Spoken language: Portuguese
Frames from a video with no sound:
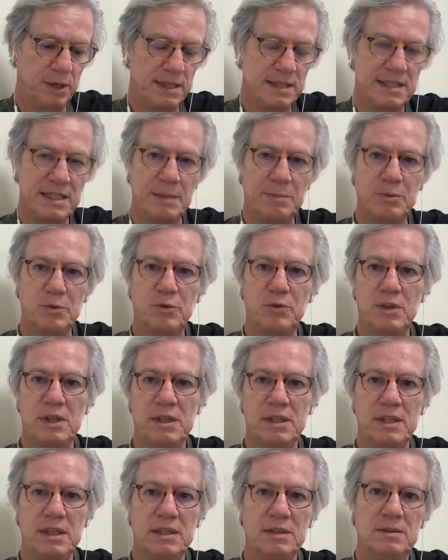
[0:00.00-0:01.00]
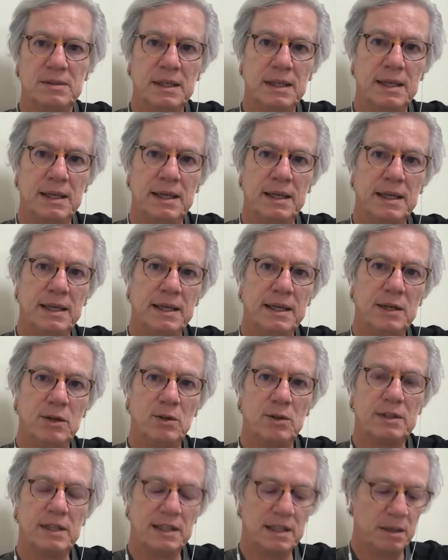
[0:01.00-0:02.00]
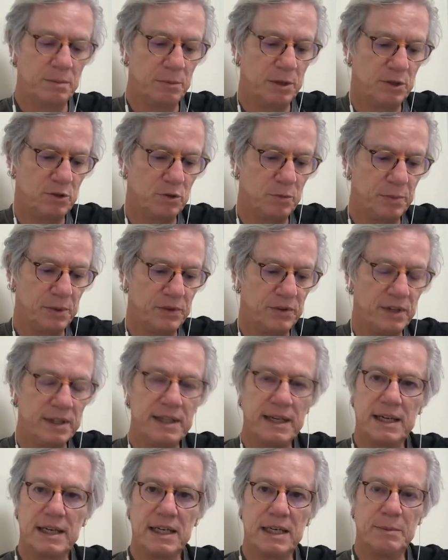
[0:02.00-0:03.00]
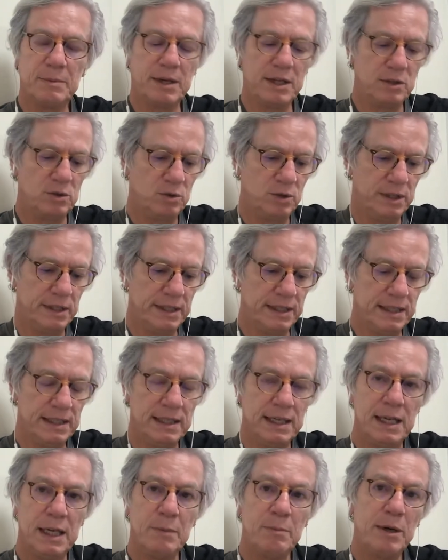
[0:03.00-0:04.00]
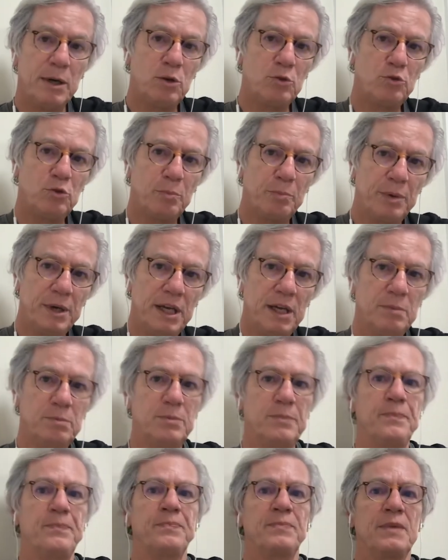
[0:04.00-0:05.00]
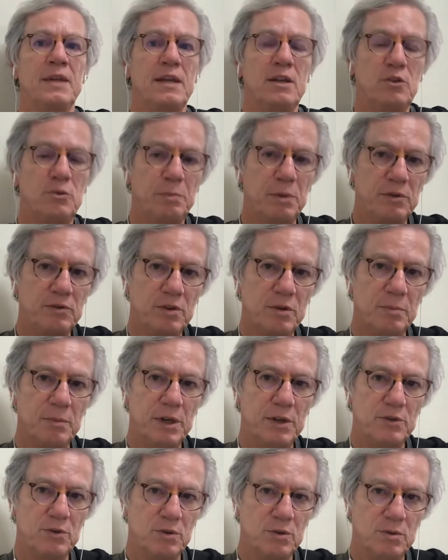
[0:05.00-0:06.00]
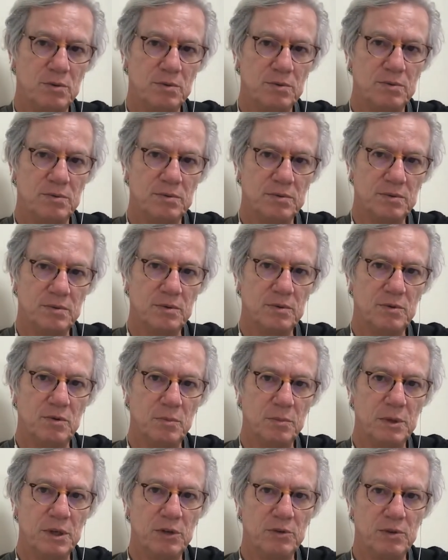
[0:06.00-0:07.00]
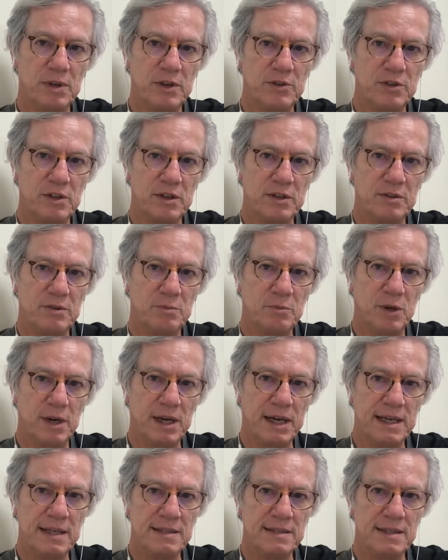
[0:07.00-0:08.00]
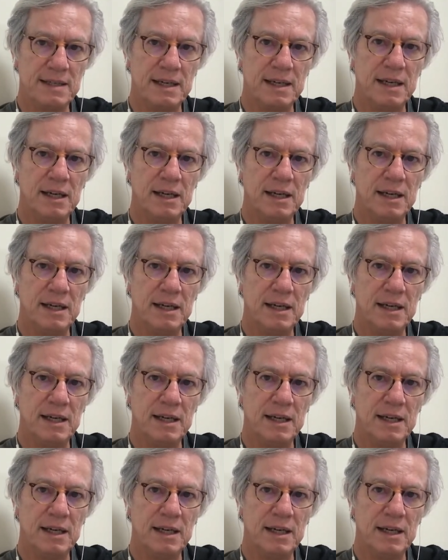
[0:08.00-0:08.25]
exemplo, do Centrão e notadamente do presidente da Câmara, Arthur Lira. Mas no Supremo, especialmente com, com o ministro Alexandre de Moraes,